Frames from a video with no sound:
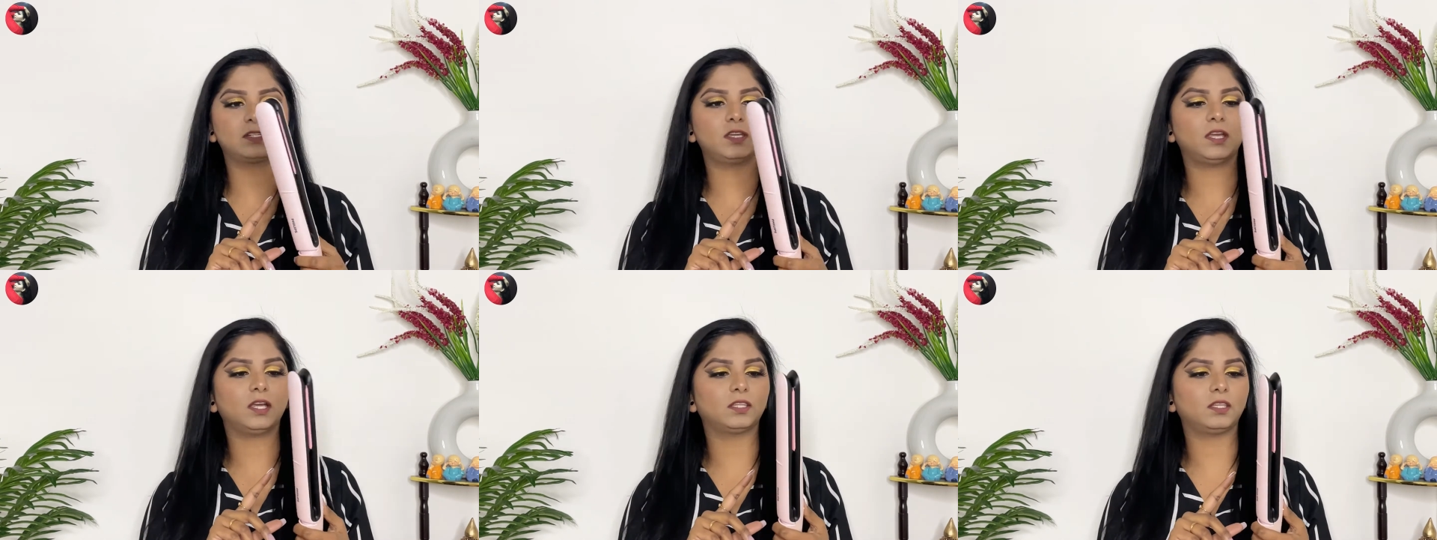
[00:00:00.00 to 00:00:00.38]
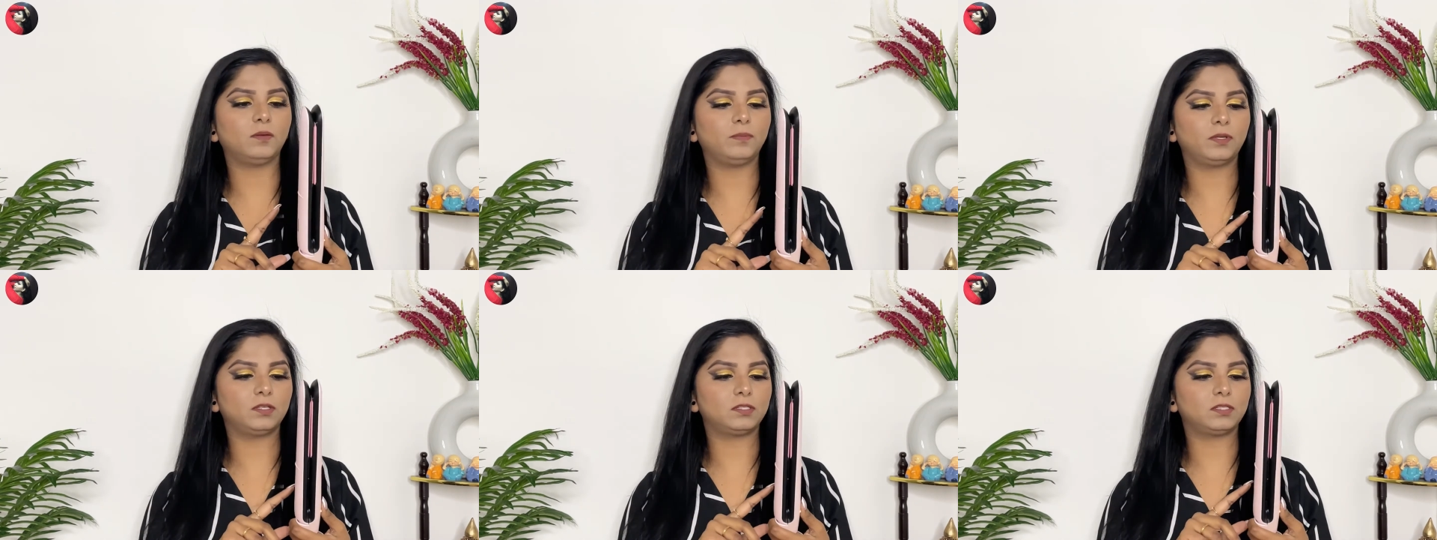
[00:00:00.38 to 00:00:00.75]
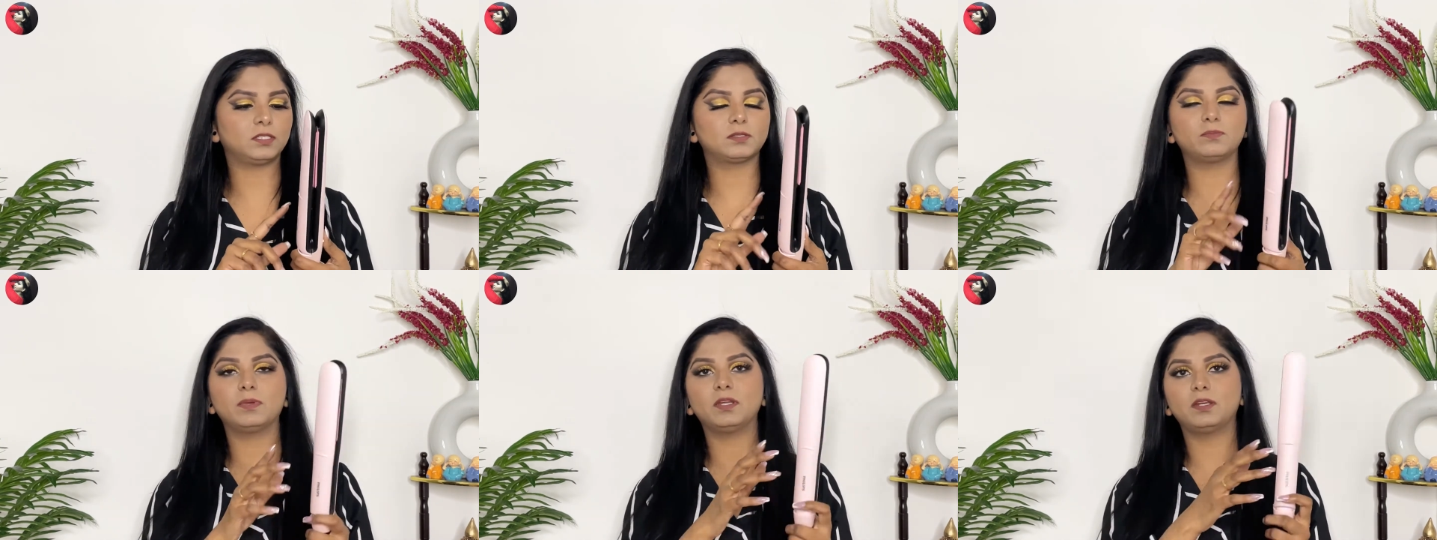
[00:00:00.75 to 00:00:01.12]
किया था बिकॉज
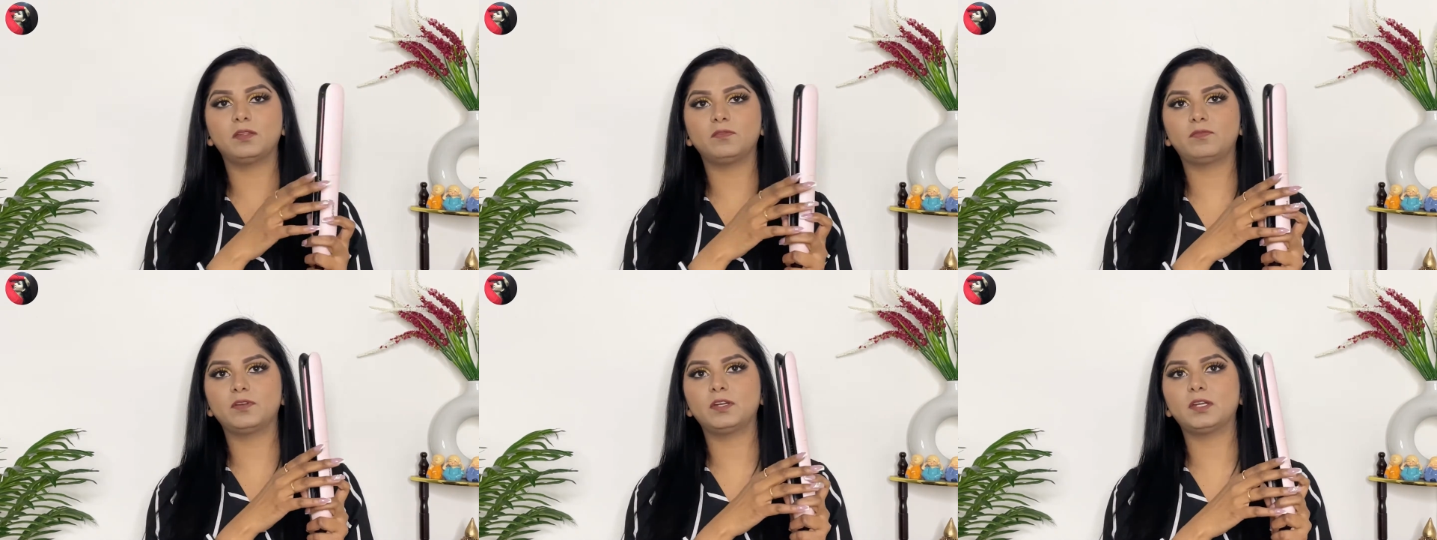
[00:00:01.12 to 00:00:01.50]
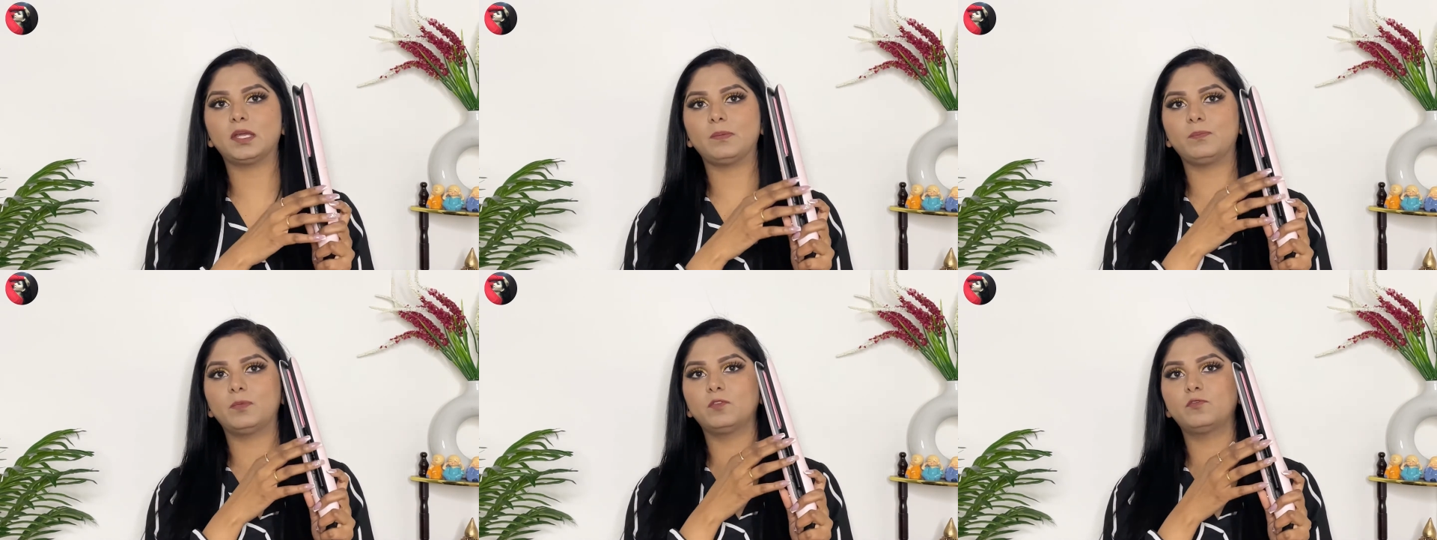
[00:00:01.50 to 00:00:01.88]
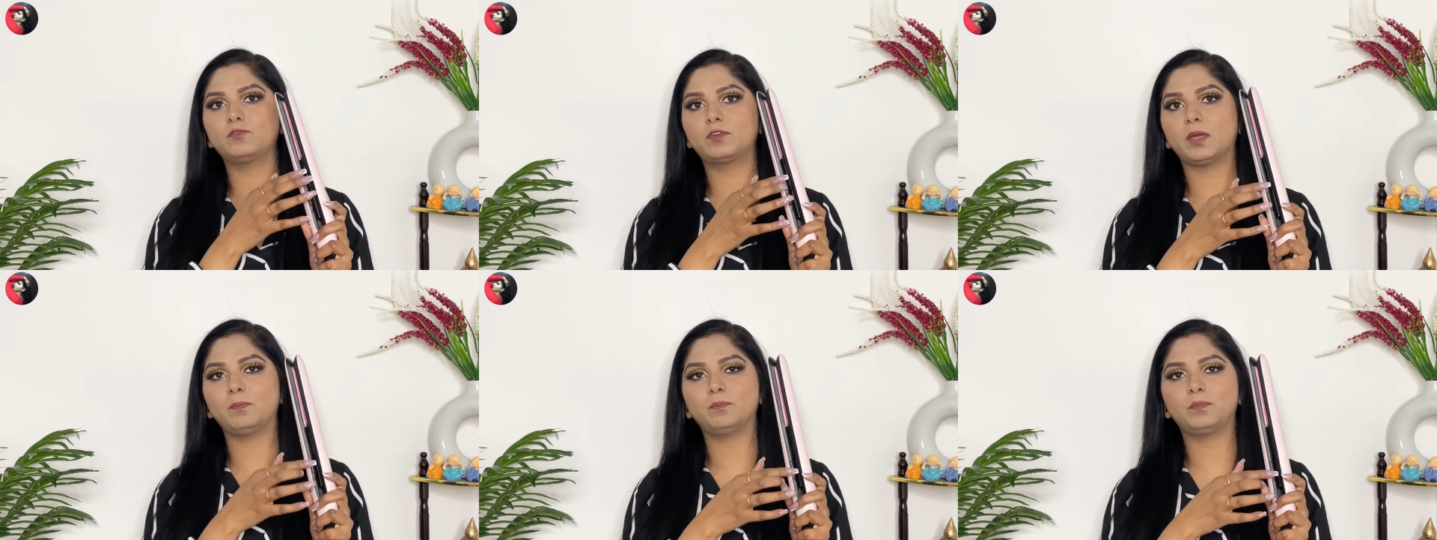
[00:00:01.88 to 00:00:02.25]
इसमें डिफरेंट टाइप ऑफ
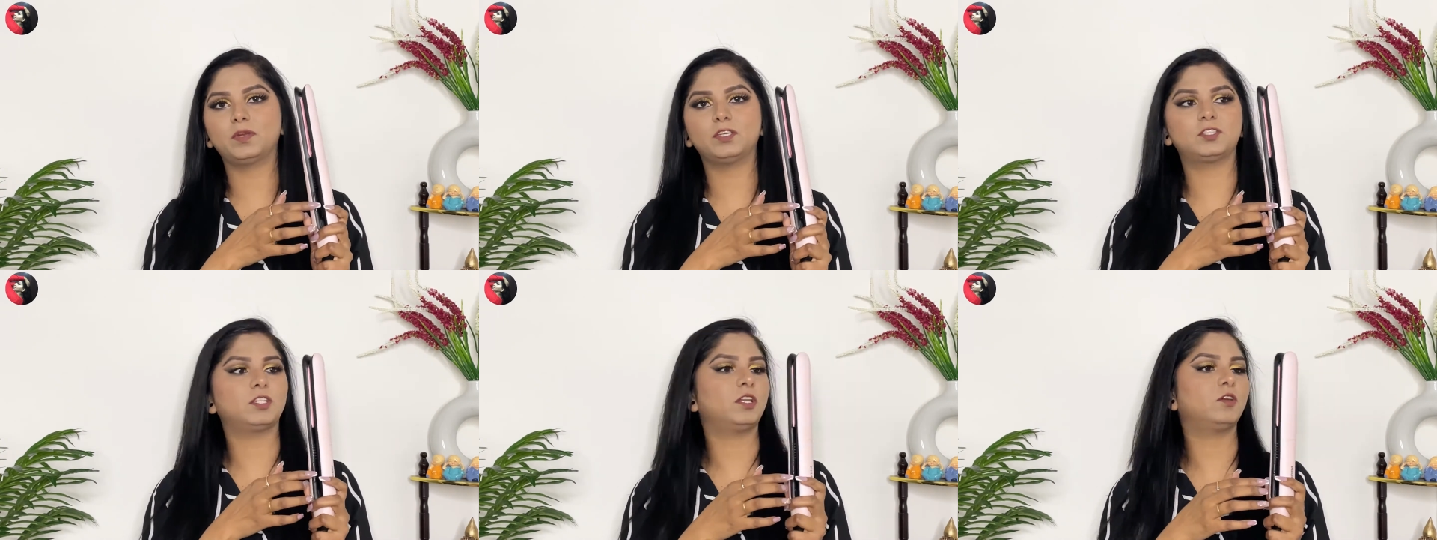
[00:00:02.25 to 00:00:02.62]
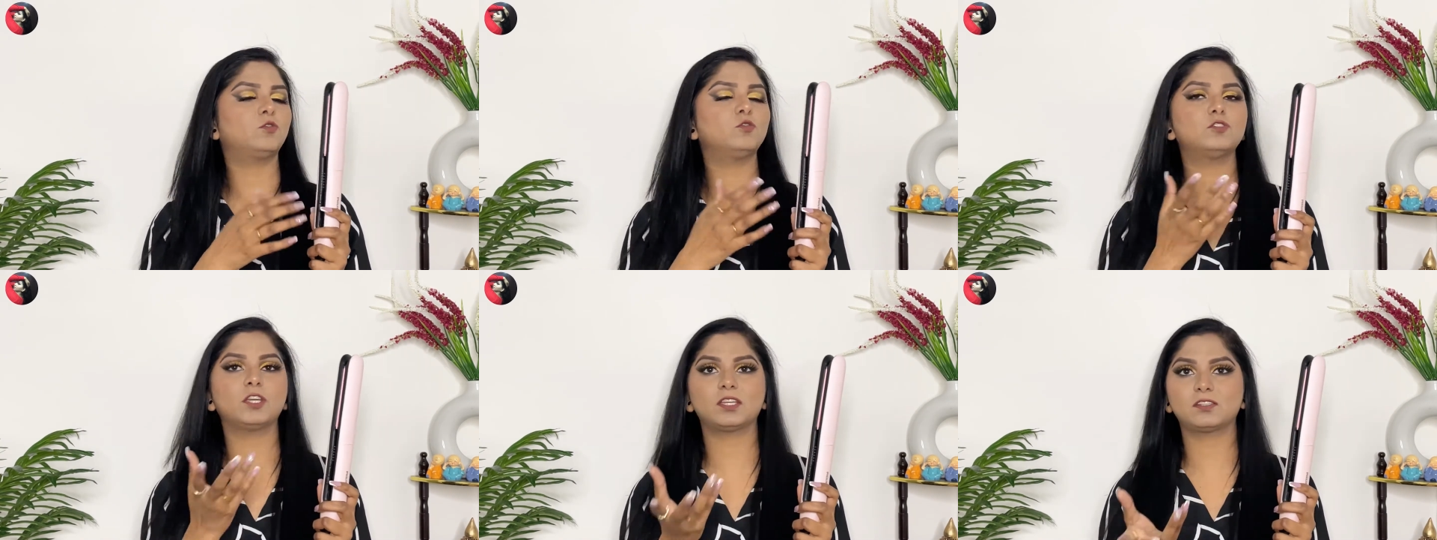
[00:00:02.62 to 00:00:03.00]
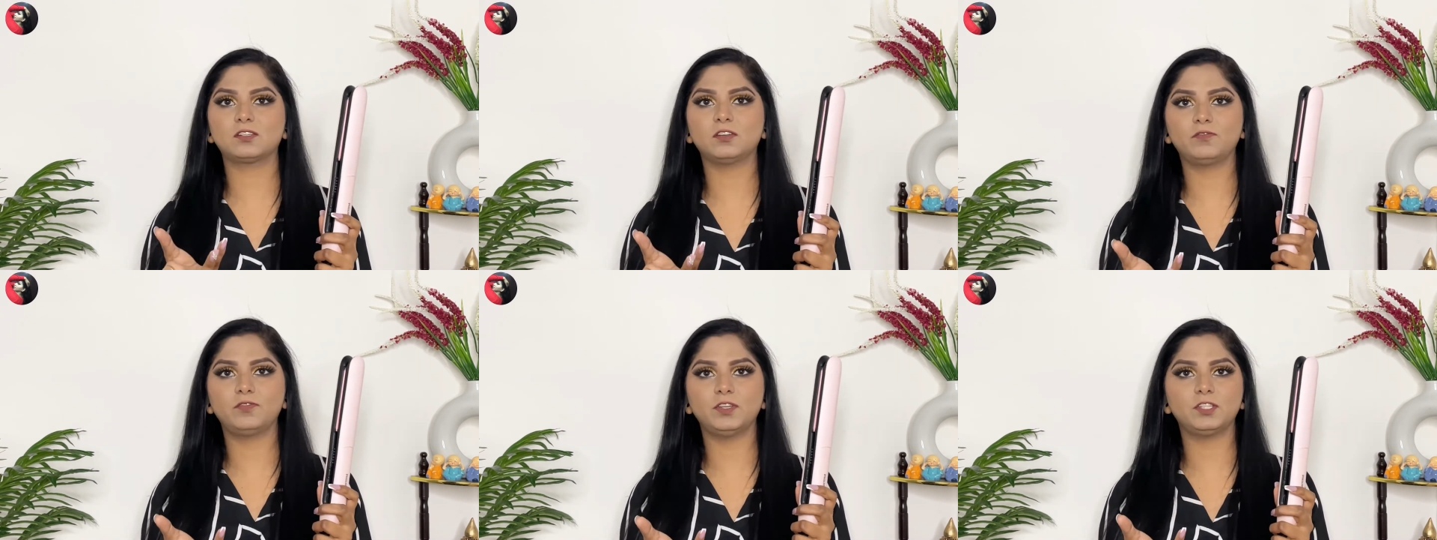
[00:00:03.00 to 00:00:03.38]
टेम्परेचर है कुछ एक्स्ट्रा
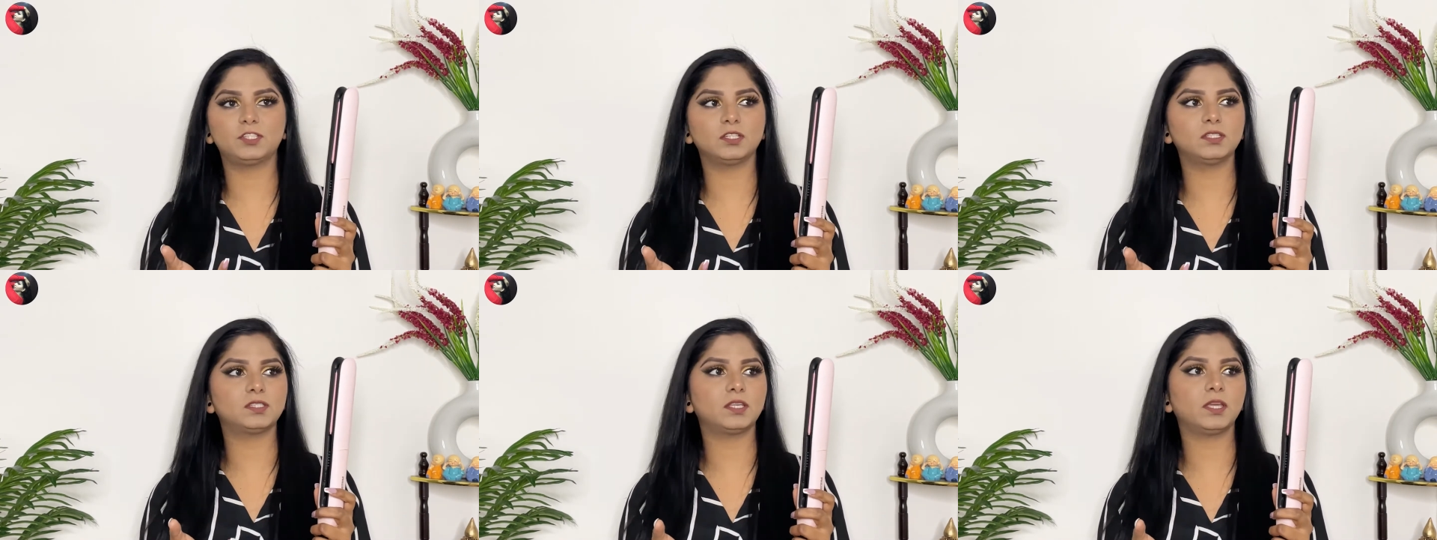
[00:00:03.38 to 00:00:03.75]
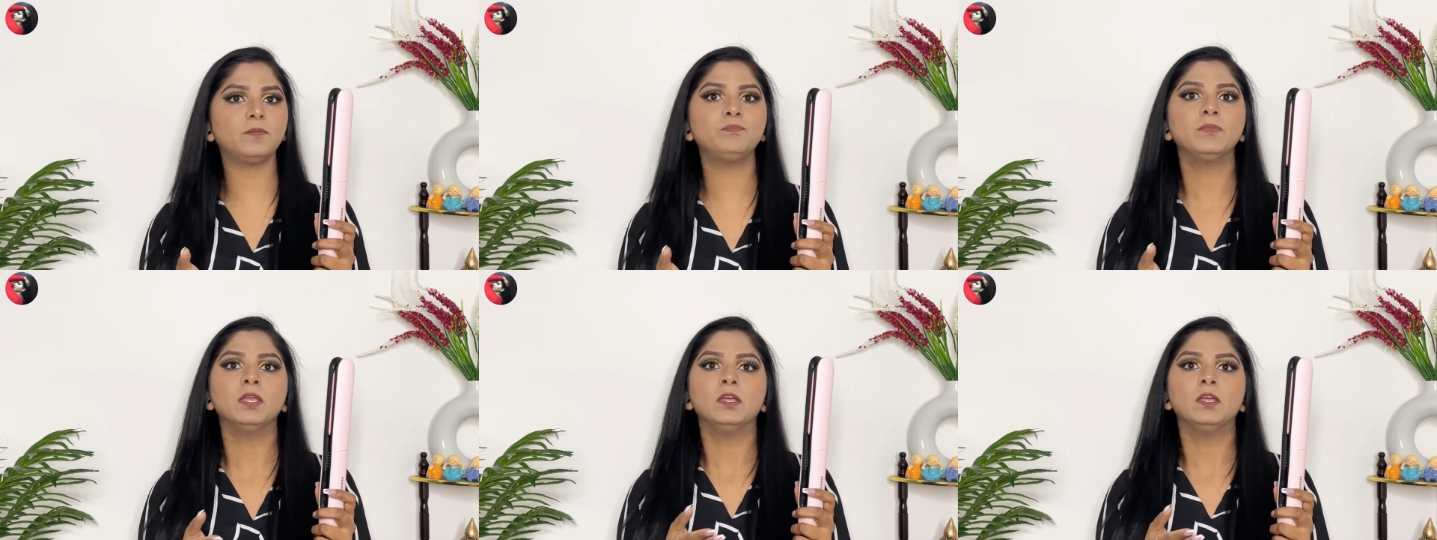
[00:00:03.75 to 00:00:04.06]
फीचर्स हैं